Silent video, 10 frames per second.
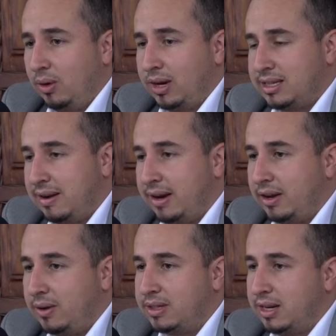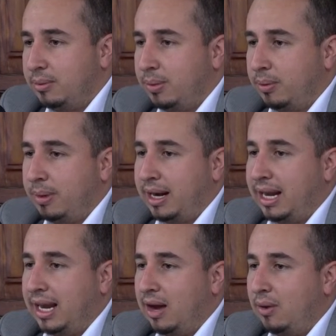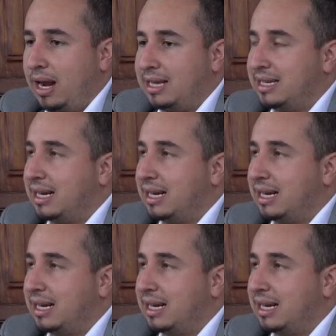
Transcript: lo que se ha venido haciendo por parte de cada una de las